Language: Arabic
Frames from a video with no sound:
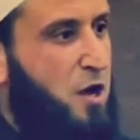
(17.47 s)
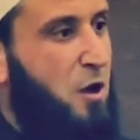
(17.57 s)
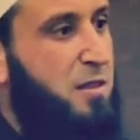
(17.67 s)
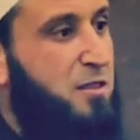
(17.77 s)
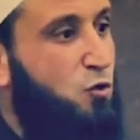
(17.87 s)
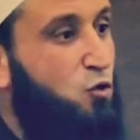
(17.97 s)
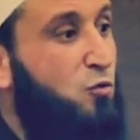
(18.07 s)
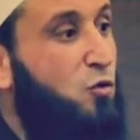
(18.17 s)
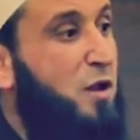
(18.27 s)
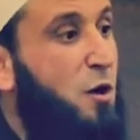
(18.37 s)

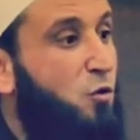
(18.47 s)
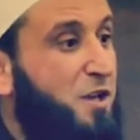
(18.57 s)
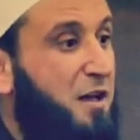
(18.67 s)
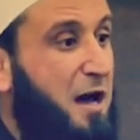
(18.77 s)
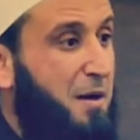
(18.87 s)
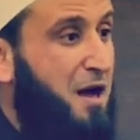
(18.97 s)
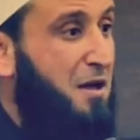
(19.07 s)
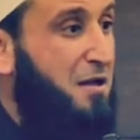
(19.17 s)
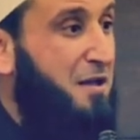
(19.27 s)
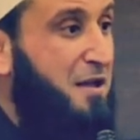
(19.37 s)
ويحذركم الله
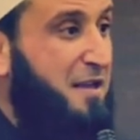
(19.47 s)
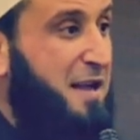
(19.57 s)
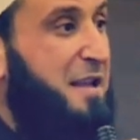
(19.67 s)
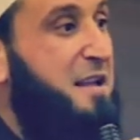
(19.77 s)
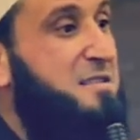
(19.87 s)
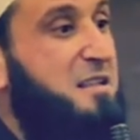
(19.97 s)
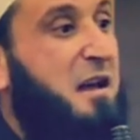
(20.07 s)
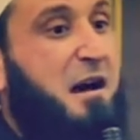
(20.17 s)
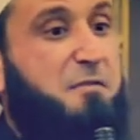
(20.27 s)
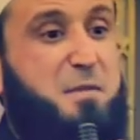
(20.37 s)
عقابه يعني انت
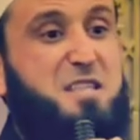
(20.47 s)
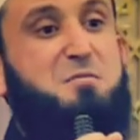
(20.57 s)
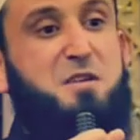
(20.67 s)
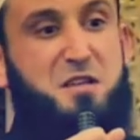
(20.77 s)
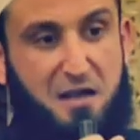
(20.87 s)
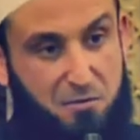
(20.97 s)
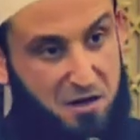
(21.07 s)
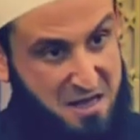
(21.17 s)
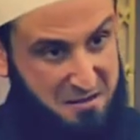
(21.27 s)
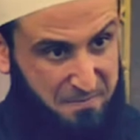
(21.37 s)
تخاف بس من عقاب
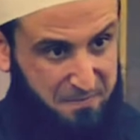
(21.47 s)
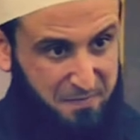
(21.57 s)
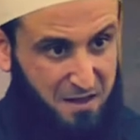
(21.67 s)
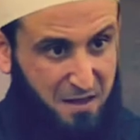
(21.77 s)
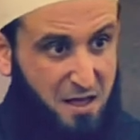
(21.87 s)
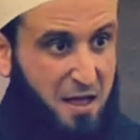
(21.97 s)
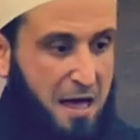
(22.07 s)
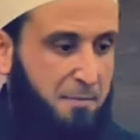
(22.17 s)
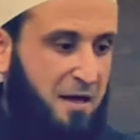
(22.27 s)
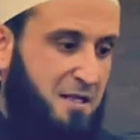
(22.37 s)
الله
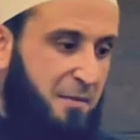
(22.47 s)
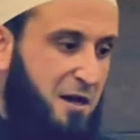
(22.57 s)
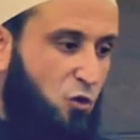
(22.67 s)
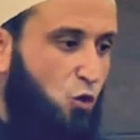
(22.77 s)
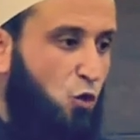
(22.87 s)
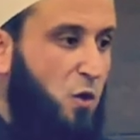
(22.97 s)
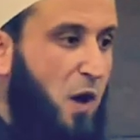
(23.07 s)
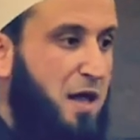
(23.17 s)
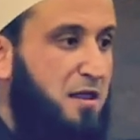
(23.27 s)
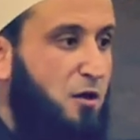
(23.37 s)
اما عندما يقول
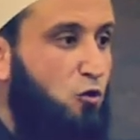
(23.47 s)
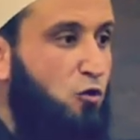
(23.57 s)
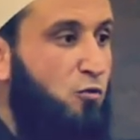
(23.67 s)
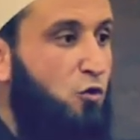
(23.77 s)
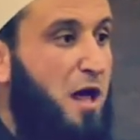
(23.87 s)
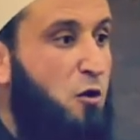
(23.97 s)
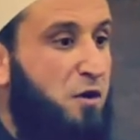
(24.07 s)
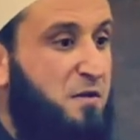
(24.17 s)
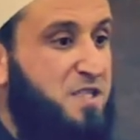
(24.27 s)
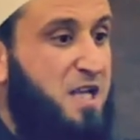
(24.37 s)
ويحذركم
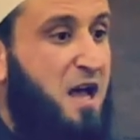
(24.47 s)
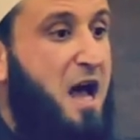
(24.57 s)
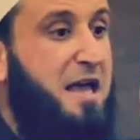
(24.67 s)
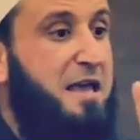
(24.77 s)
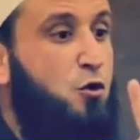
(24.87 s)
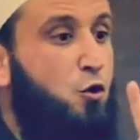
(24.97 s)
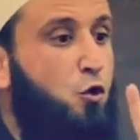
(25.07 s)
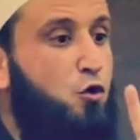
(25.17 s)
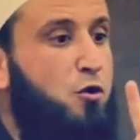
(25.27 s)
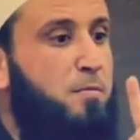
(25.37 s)
الله نفسه اي
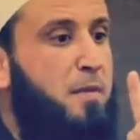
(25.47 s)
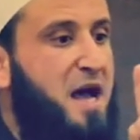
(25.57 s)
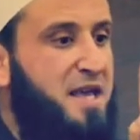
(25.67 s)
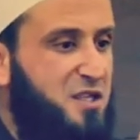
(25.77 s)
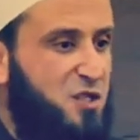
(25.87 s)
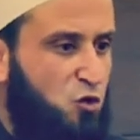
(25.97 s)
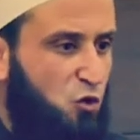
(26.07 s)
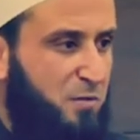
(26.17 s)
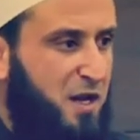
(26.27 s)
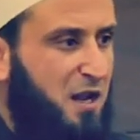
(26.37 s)
كل ما
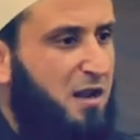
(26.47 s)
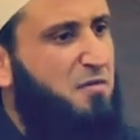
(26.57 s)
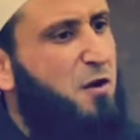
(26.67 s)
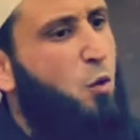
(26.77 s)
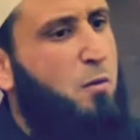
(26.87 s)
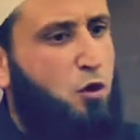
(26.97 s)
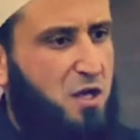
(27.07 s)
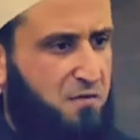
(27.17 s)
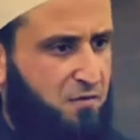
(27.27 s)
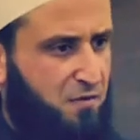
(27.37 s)
يصدر من الله فهو
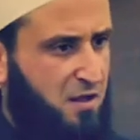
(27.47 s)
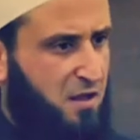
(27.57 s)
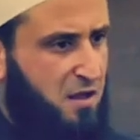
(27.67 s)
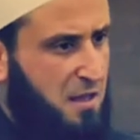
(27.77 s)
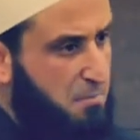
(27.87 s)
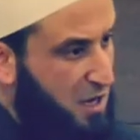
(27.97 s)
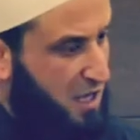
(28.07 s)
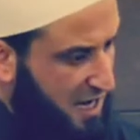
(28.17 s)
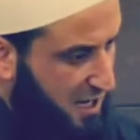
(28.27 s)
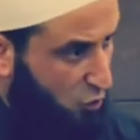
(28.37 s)
مخيف
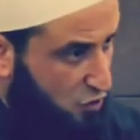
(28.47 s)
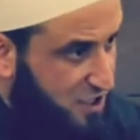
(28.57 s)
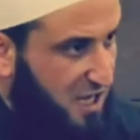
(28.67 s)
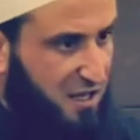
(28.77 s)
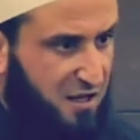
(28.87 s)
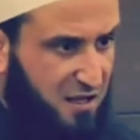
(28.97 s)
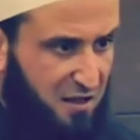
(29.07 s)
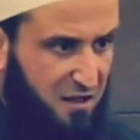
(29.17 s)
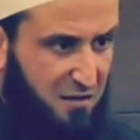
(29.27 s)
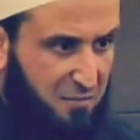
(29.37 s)
ينبغي ان يهزك
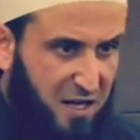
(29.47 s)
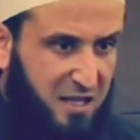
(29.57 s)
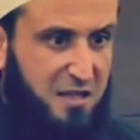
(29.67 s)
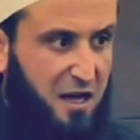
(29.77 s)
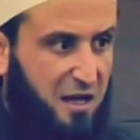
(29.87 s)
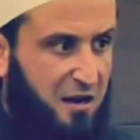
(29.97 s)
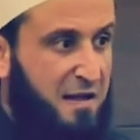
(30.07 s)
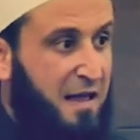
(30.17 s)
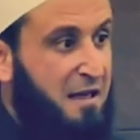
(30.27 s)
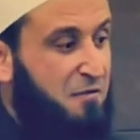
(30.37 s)
من الداخل
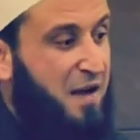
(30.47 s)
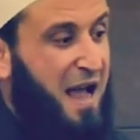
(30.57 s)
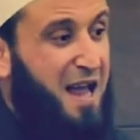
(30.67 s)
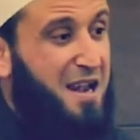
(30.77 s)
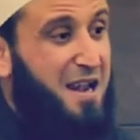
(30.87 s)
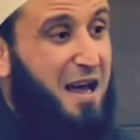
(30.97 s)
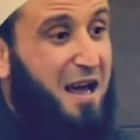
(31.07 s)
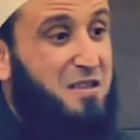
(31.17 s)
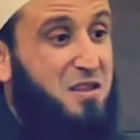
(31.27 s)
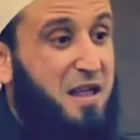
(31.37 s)

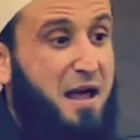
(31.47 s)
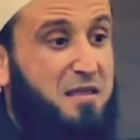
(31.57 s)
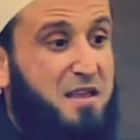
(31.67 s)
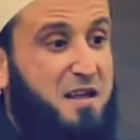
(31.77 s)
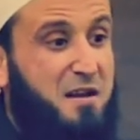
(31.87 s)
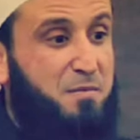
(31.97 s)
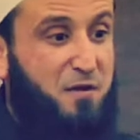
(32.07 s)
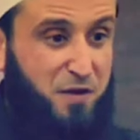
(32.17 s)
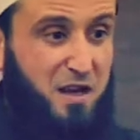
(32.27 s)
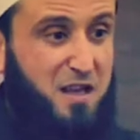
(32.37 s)
فعلق التحذير
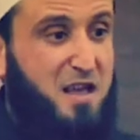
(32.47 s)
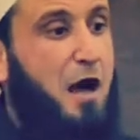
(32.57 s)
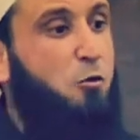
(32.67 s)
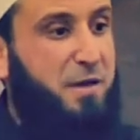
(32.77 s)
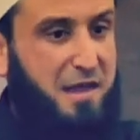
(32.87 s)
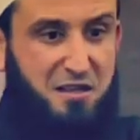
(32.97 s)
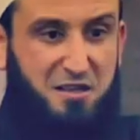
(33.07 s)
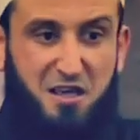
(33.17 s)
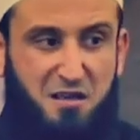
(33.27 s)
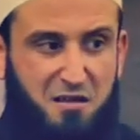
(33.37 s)
بفعله او
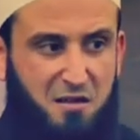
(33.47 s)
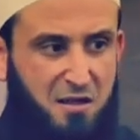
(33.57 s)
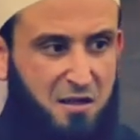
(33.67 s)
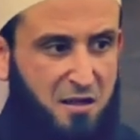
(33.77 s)
بذاته